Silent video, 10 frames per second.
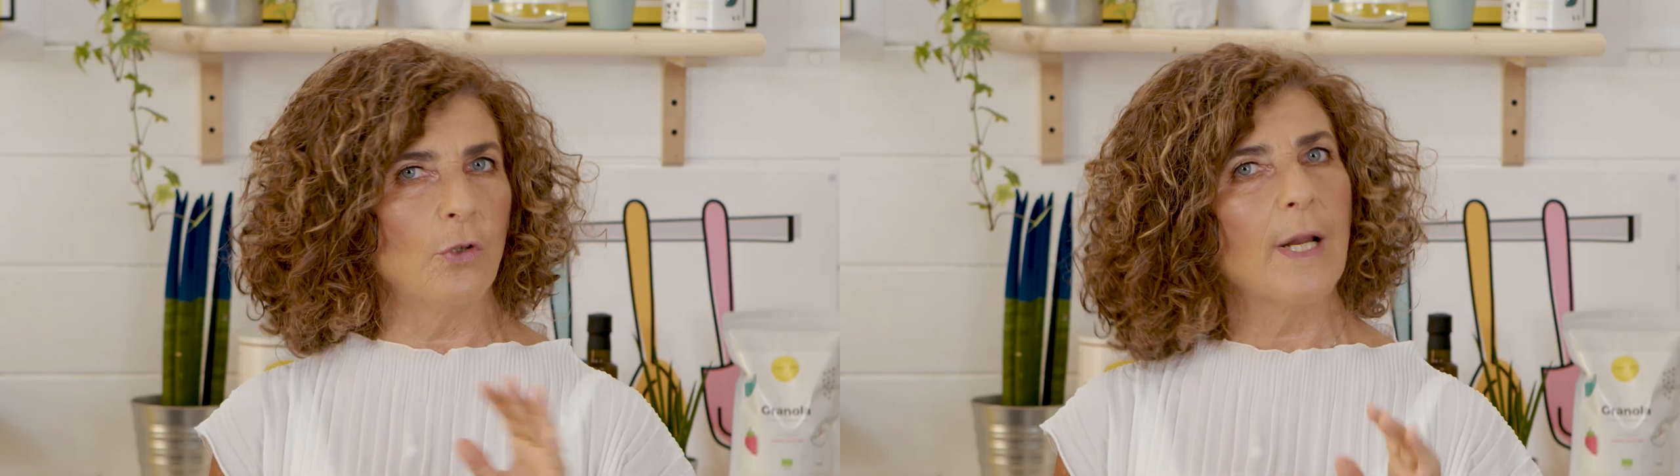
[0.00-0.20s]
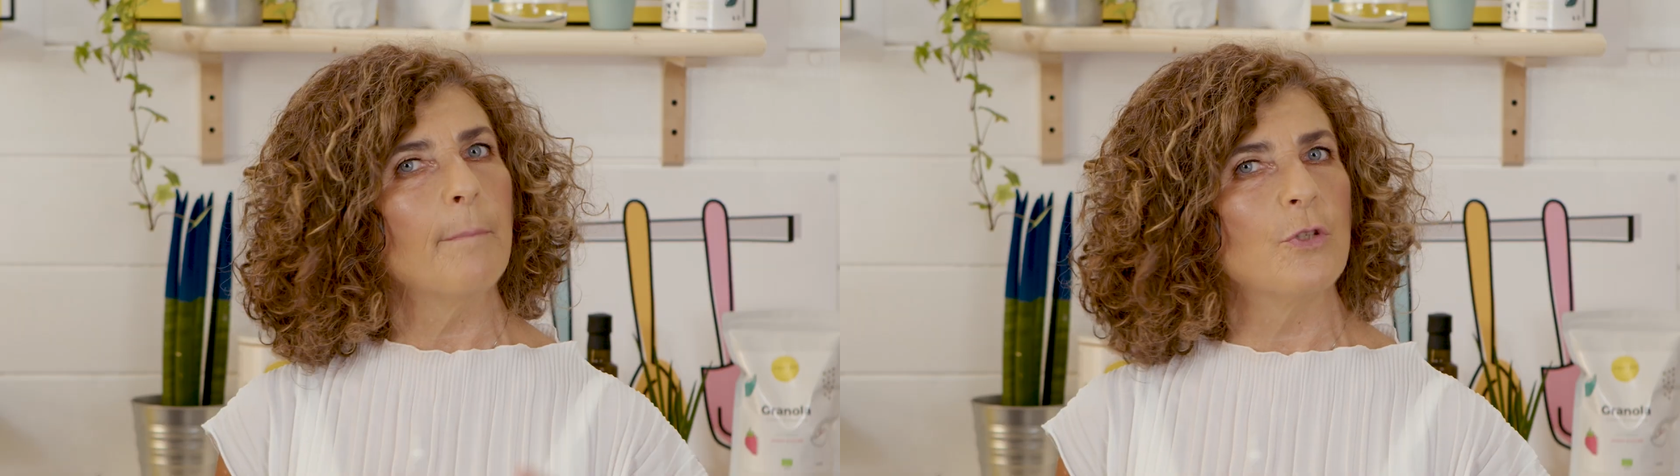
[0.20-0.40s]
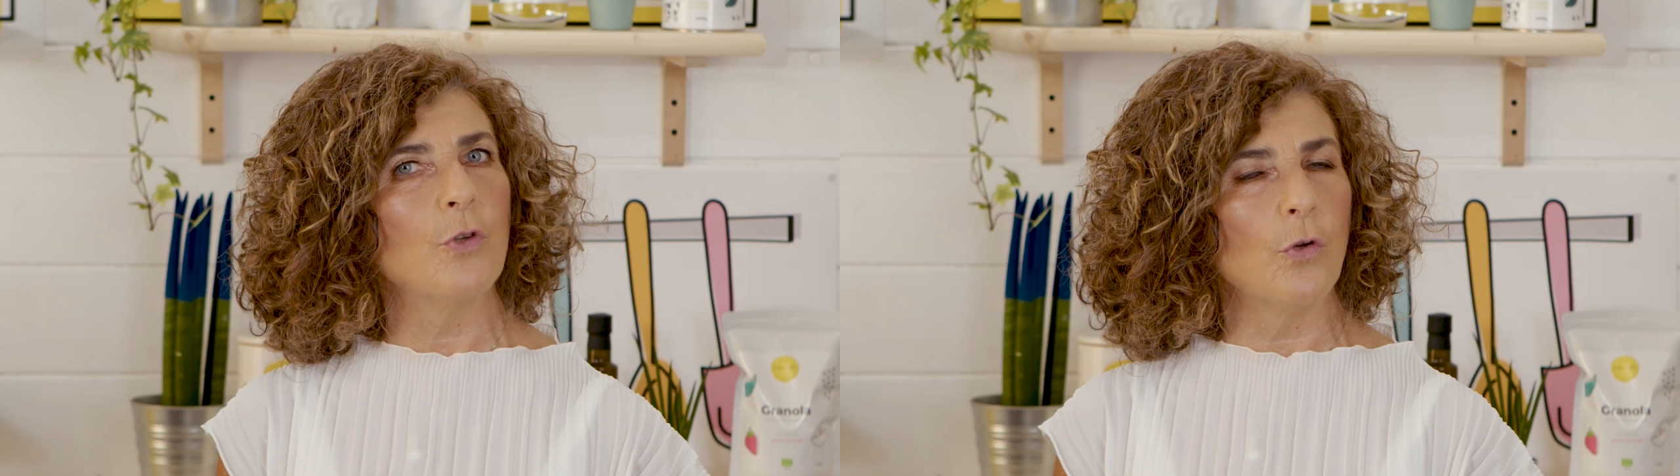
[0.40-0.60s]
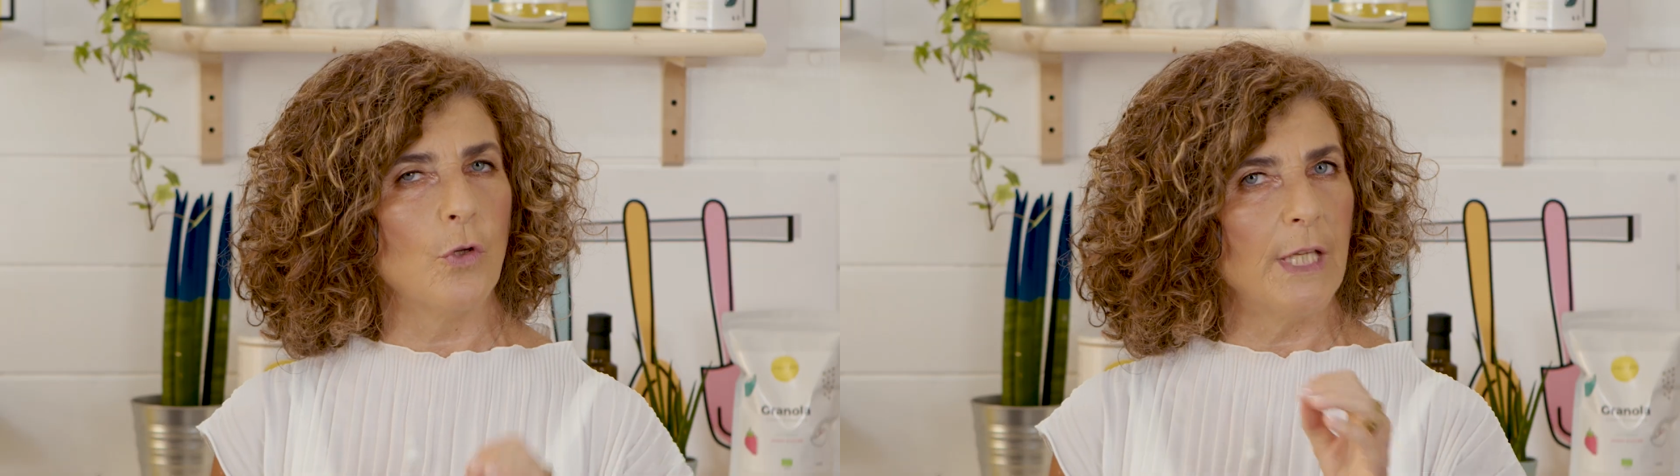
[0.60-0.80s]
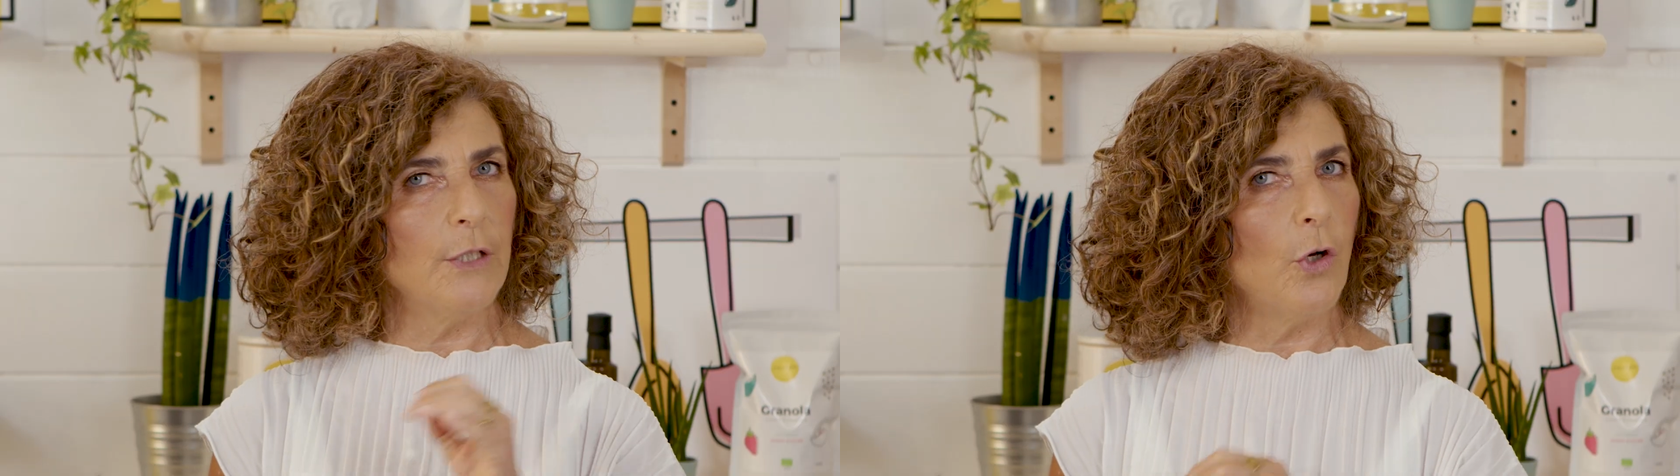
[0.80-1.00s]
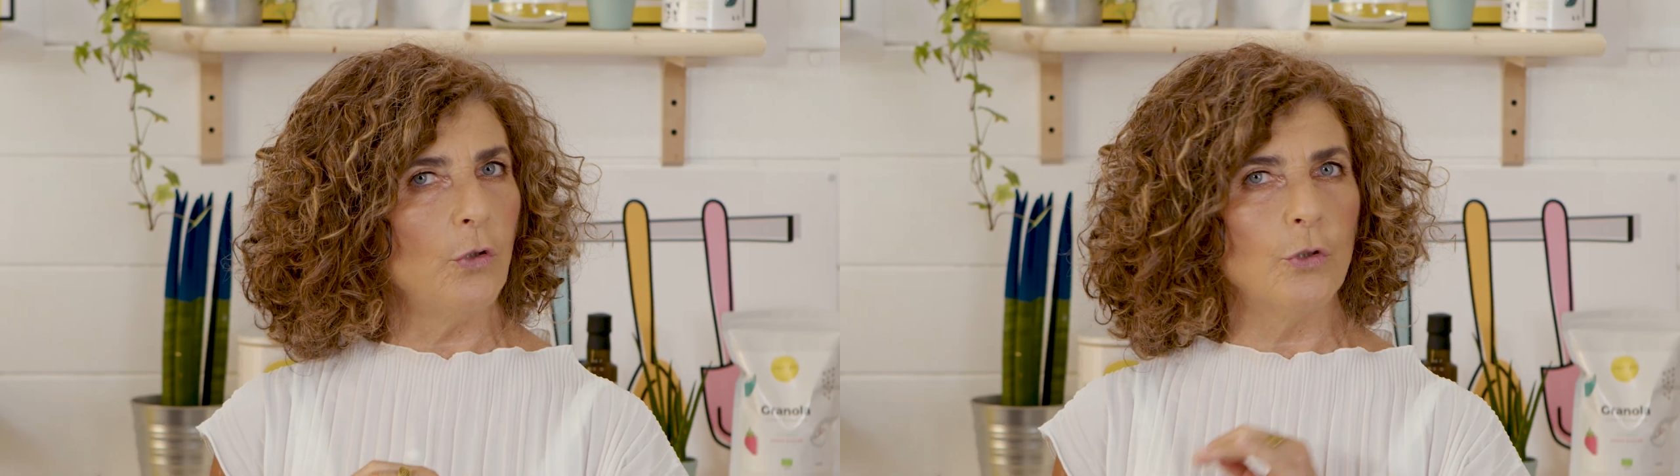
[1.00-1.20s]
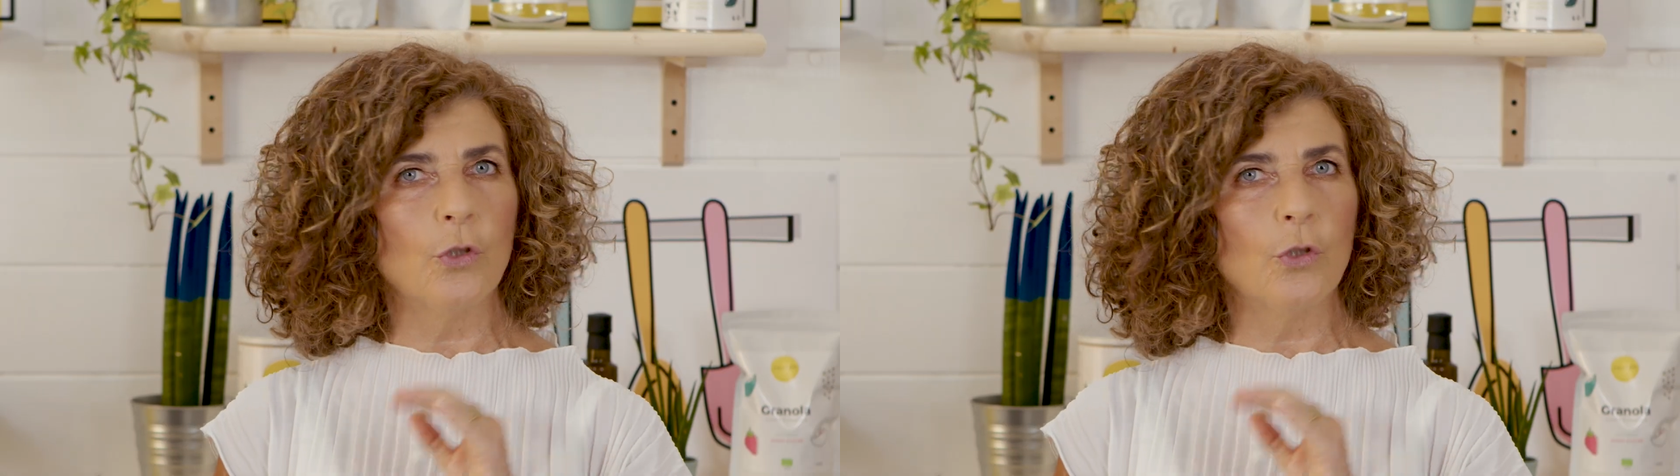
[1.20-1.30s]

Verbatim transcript: non ha bisogno né di olio